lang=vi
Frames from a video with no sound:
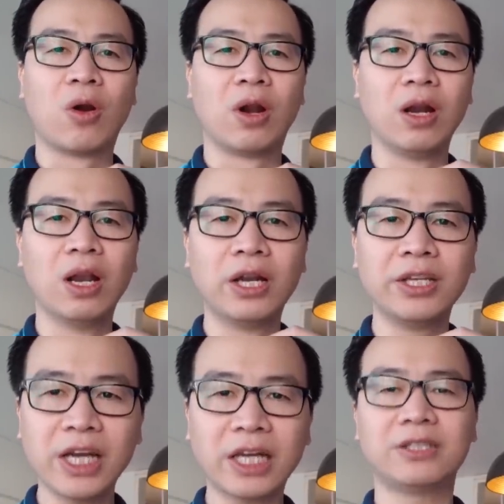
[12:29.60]

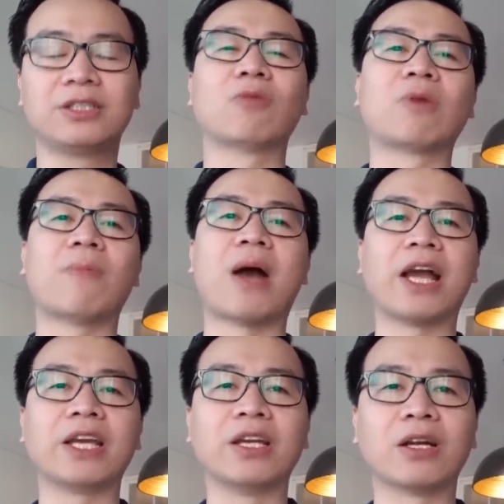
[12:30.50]
lớn nhất trong năm
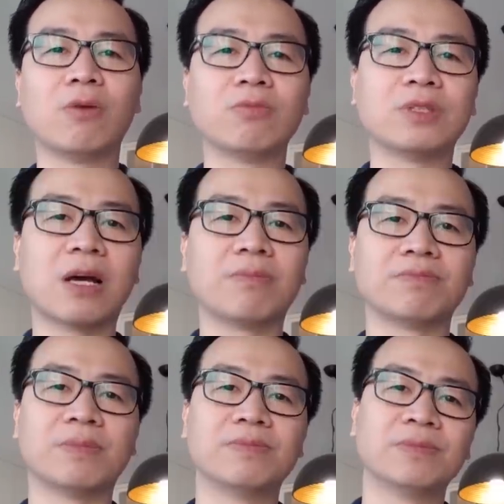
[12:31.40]

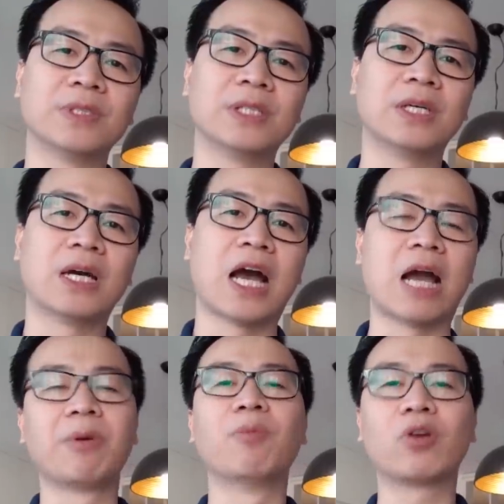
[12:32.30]

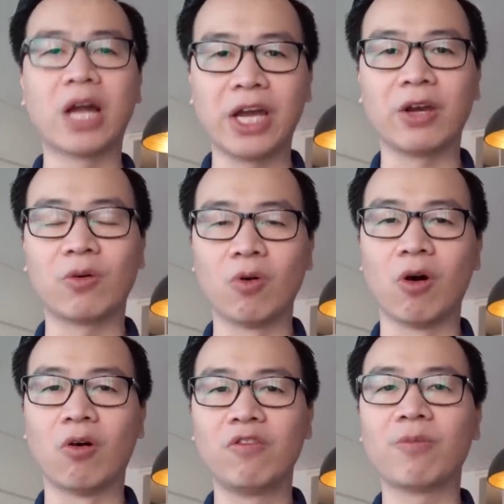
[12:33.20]
2021 này
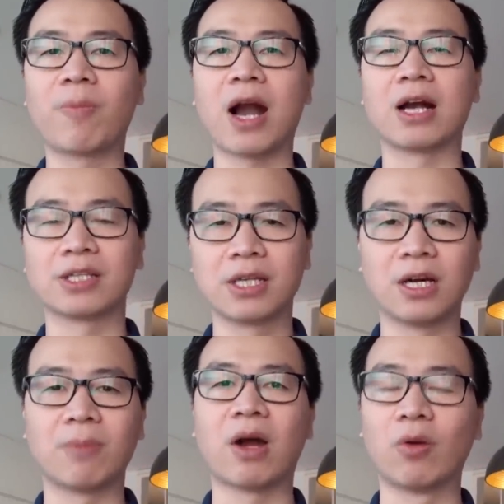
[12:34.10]
của huấn luyện viên Park Hang-seo,
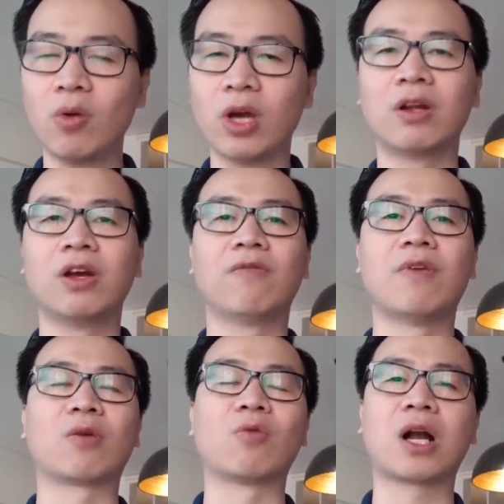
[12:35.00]
ban huấn luyện
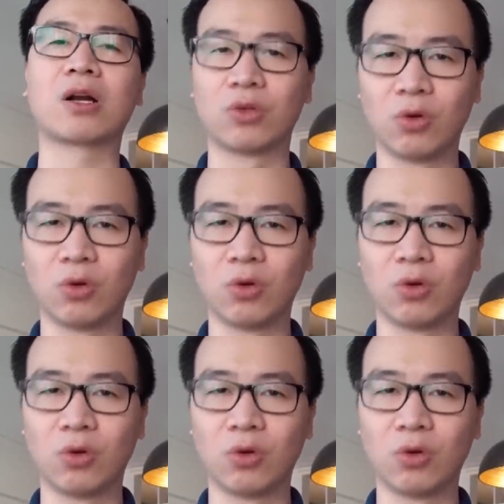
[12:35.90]
và của các cầu